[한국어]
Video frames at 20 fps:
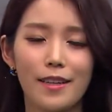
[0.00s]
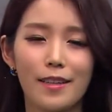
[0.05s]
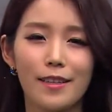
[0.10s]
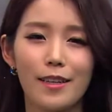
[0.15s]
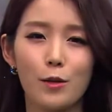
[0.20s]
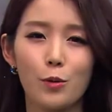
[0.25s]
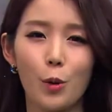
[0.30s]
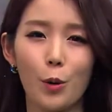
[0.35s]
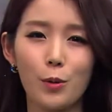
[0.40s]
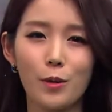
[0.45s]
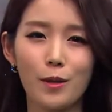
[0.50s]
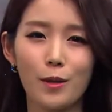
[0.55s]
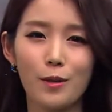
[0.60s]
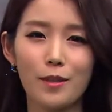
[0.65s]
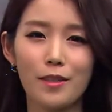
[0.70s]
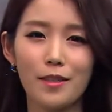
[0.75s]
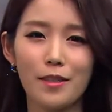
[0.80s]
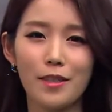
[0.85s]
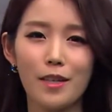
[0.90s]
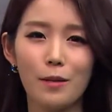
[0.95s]
그래도 어떤
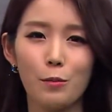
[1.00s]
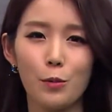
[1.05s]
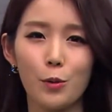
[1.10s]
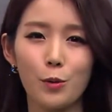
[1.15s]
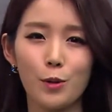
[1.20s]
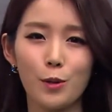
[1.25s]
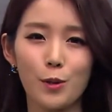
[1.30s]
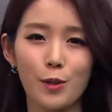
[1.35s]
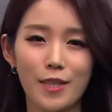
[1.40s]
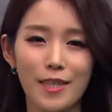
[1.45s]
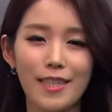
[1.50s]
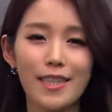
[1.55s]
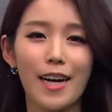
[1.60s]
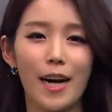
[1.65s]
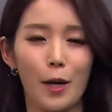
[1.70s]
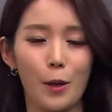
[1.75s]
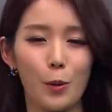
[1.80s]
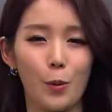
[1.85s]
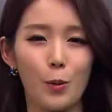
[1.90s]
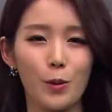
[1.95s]
승리 묘수를
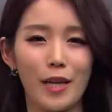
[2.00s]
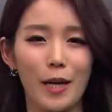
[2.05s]
갖고